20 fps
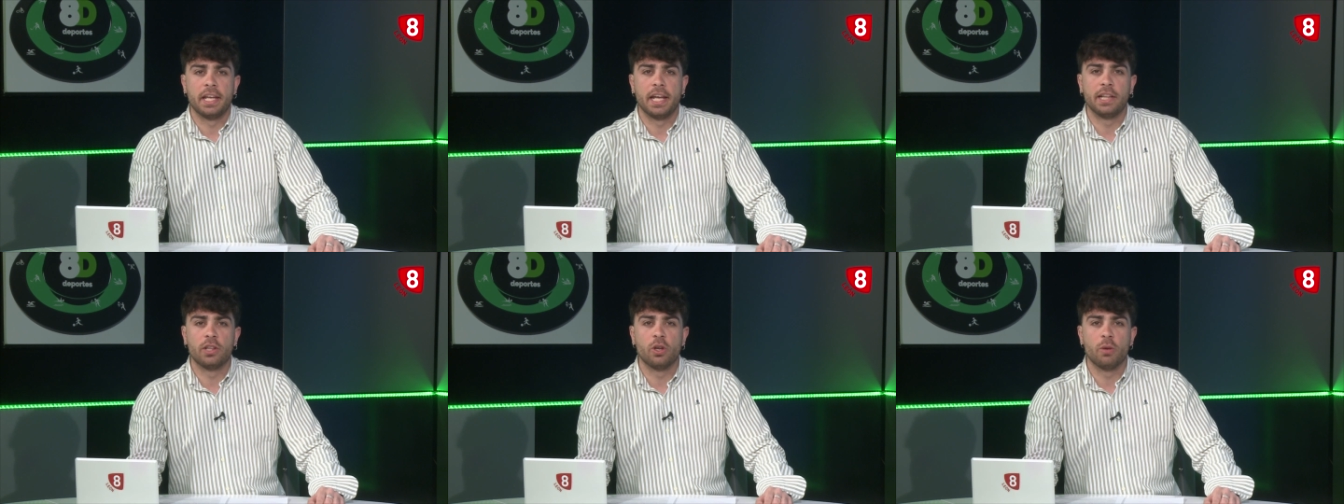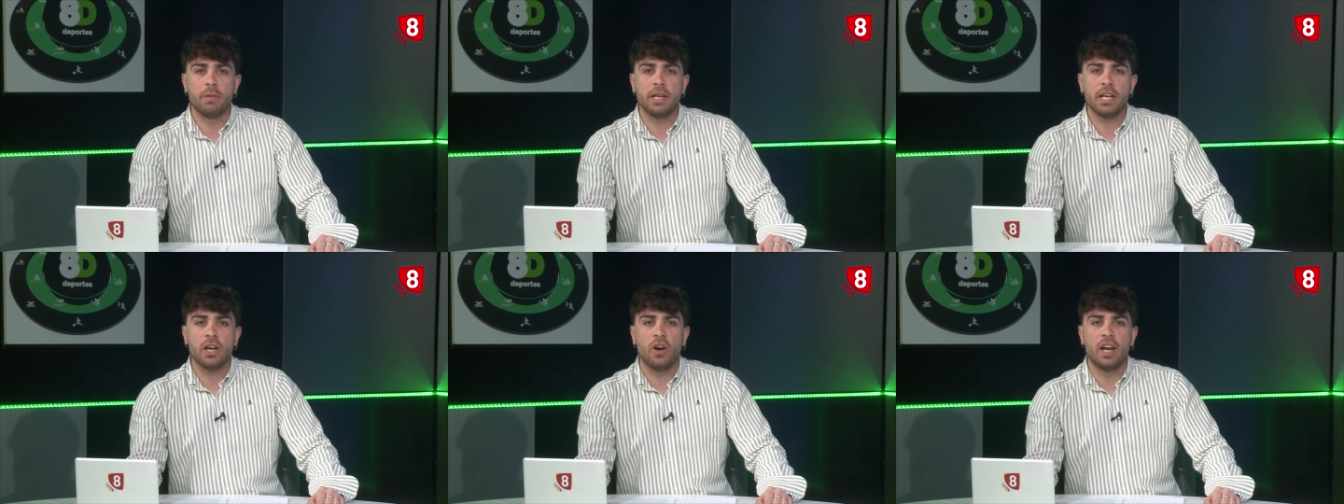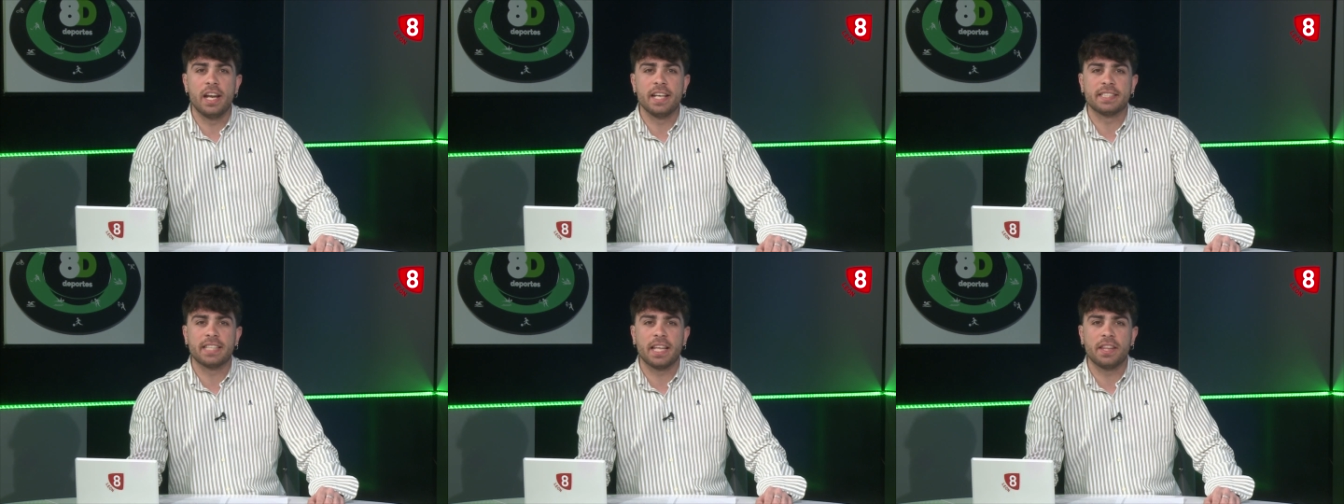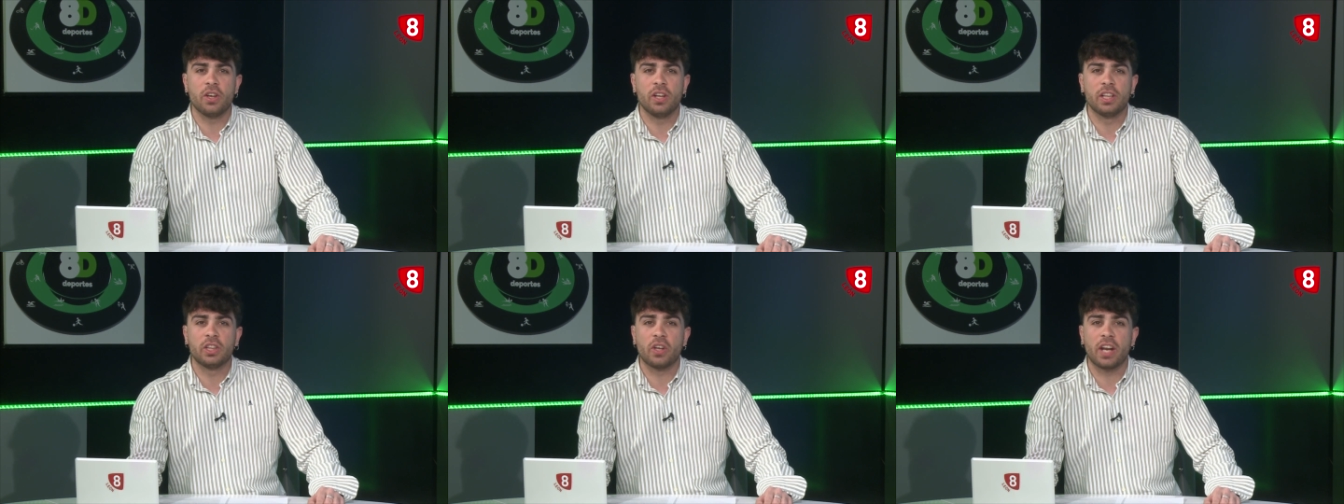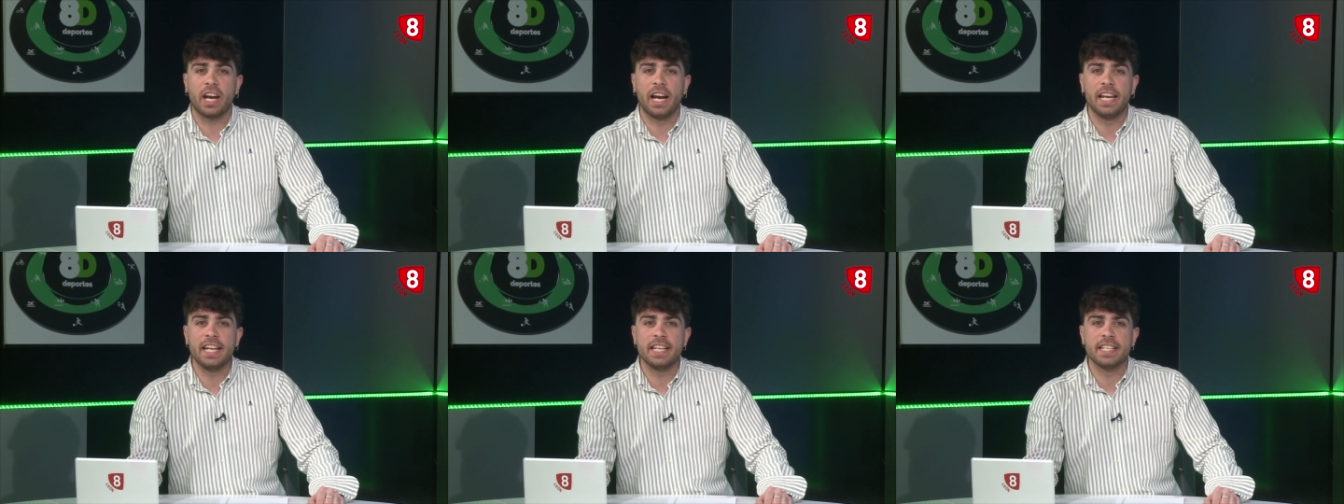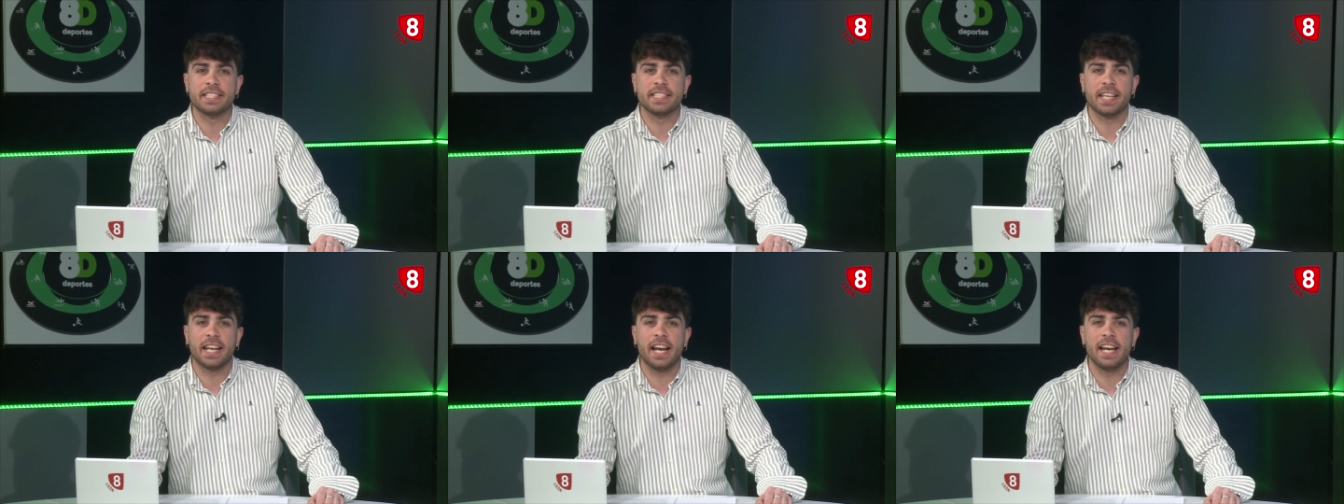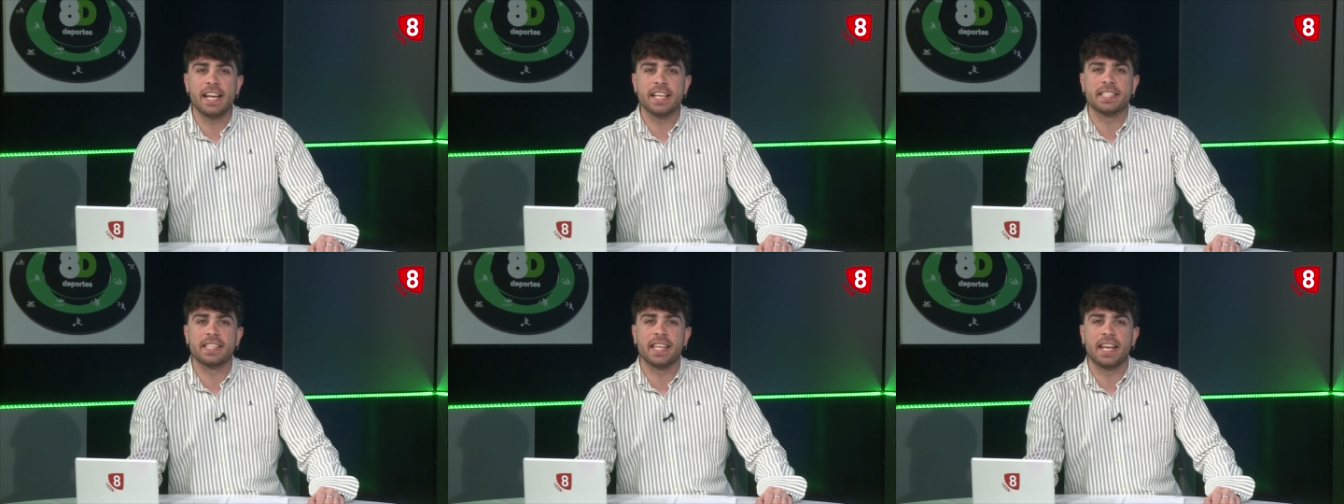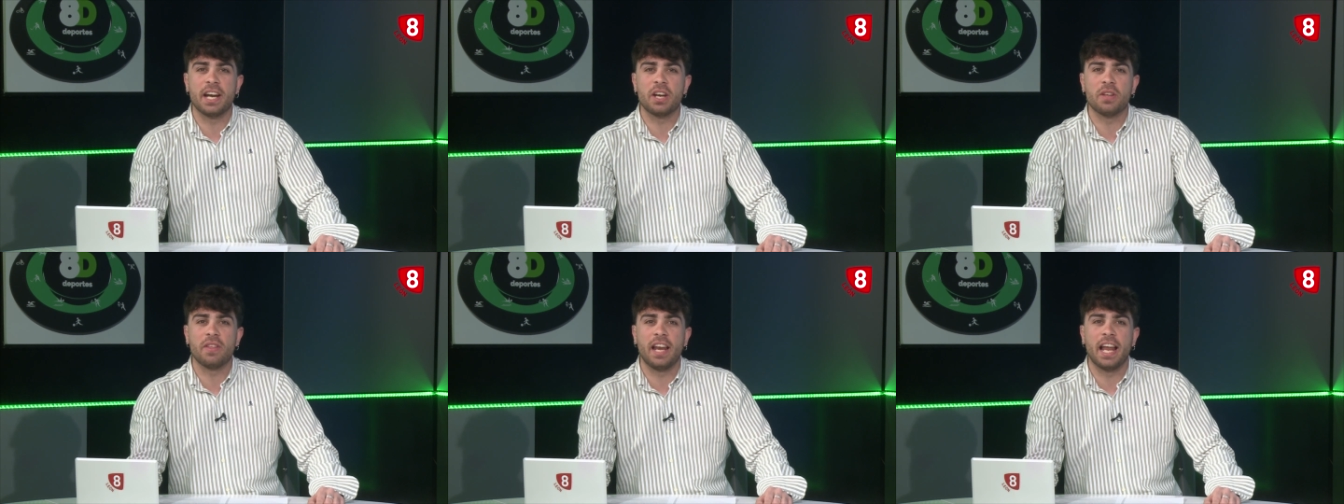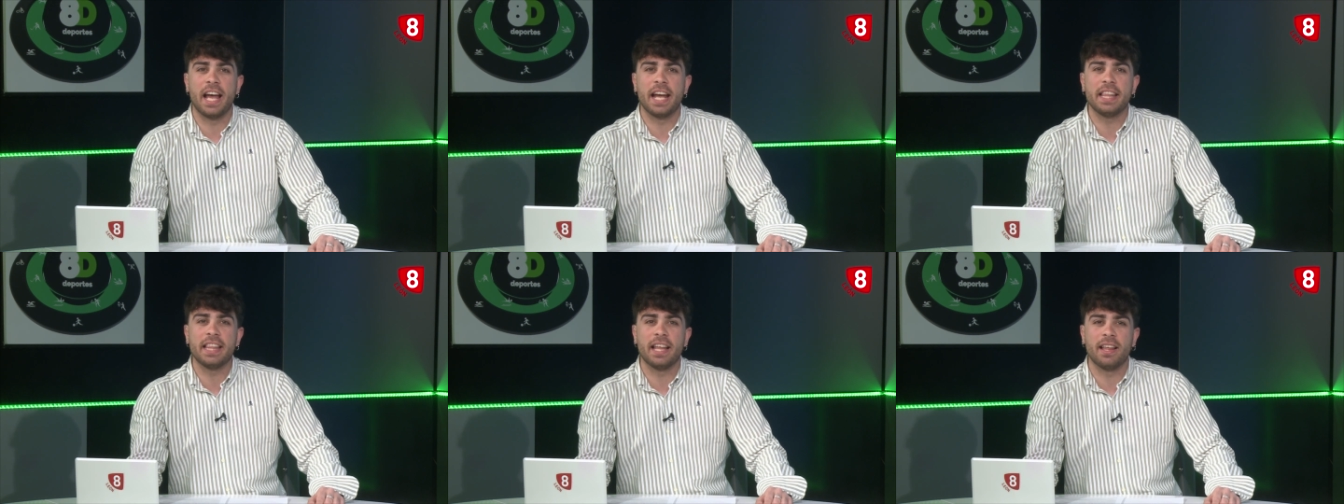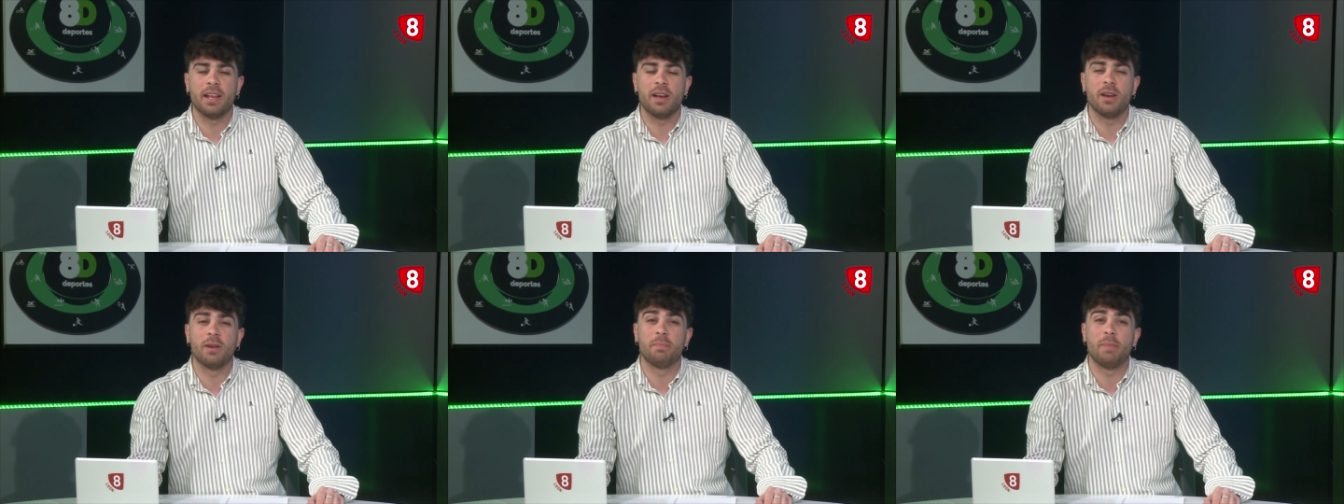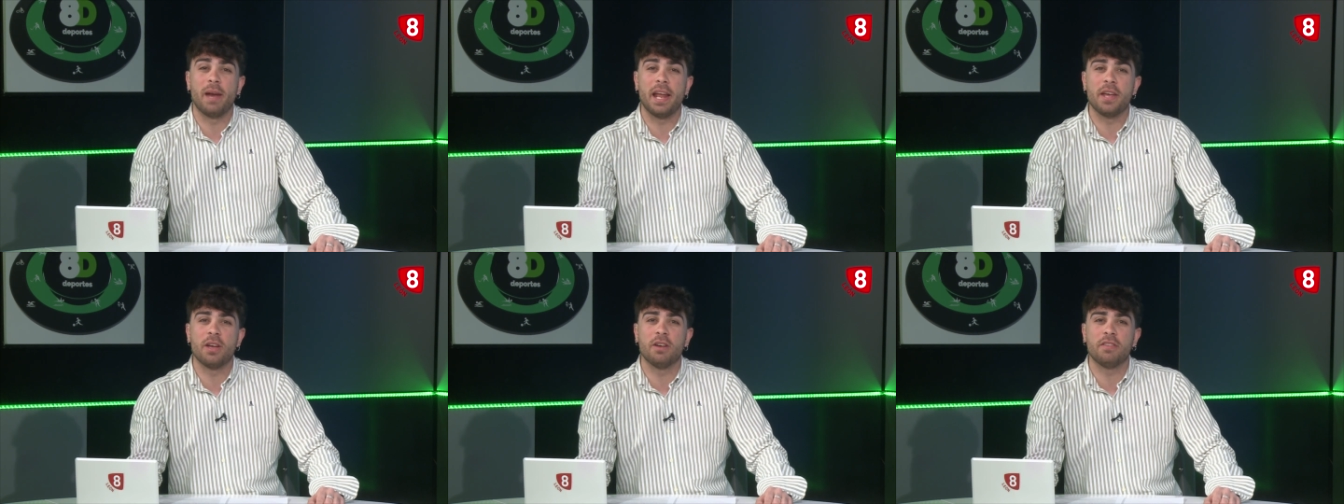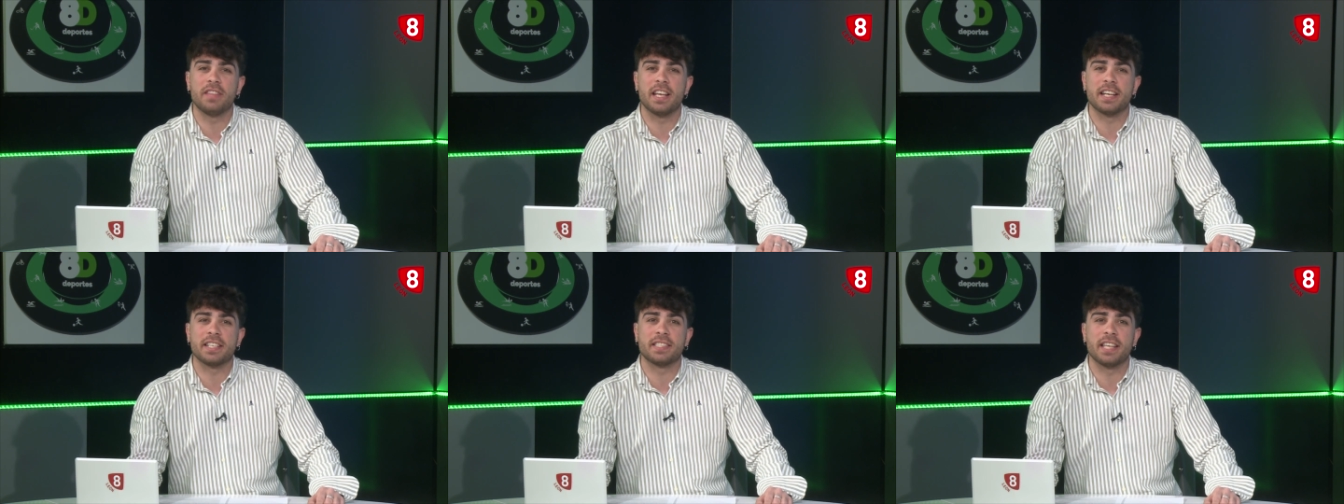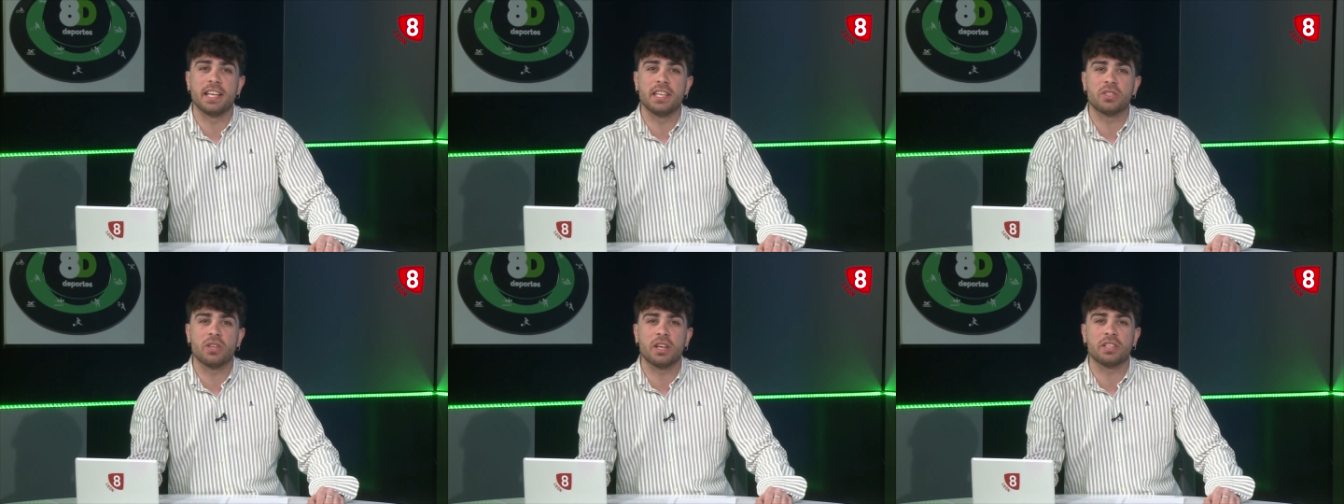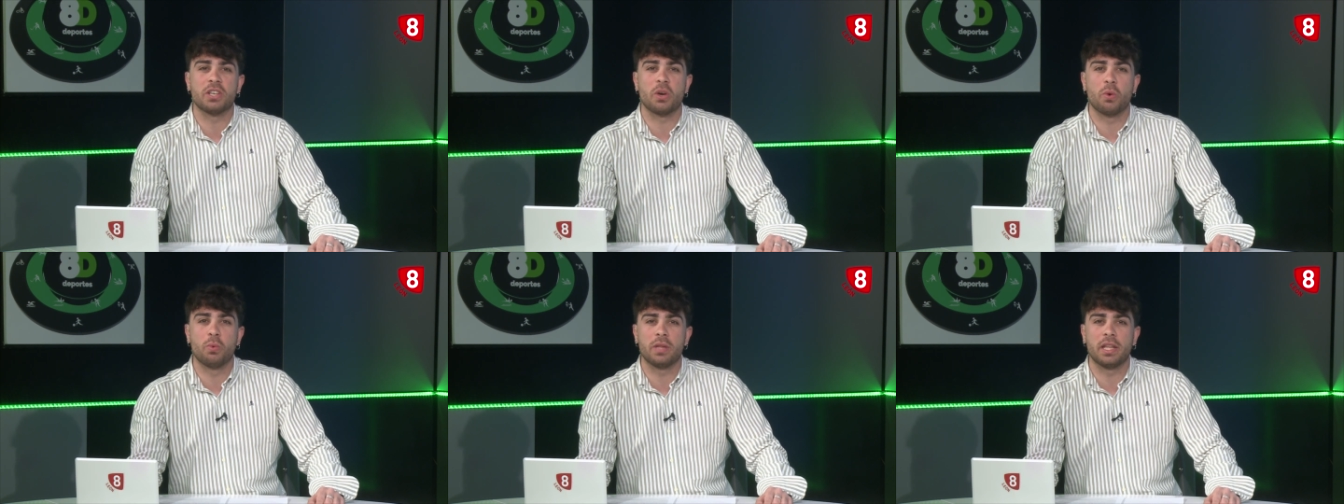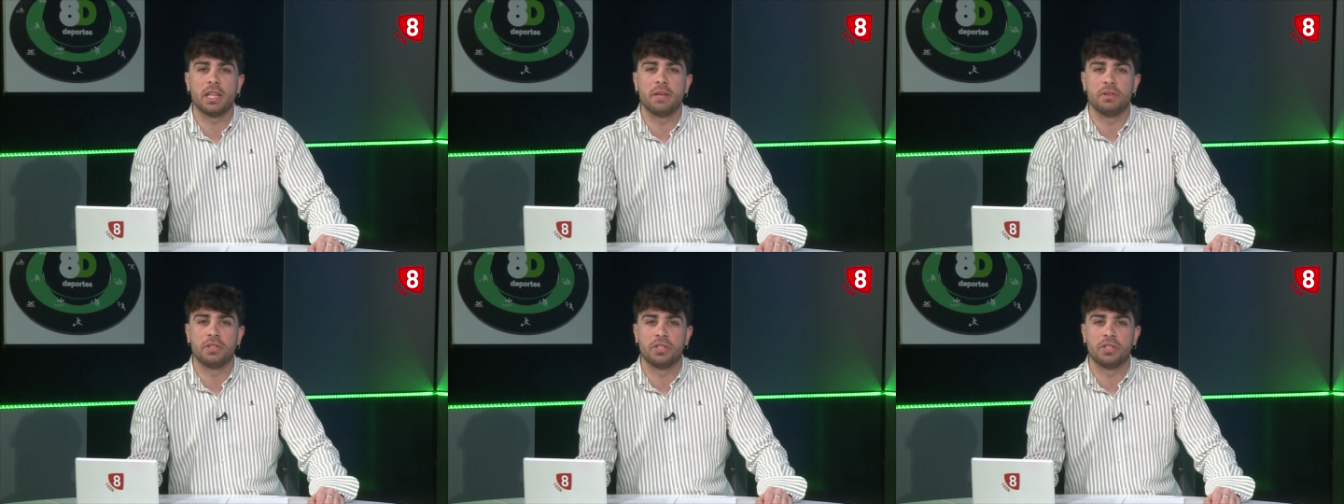Y el domingo el Estadio del Toralín será el escenario de la ida del playoff de ascenso a Segunda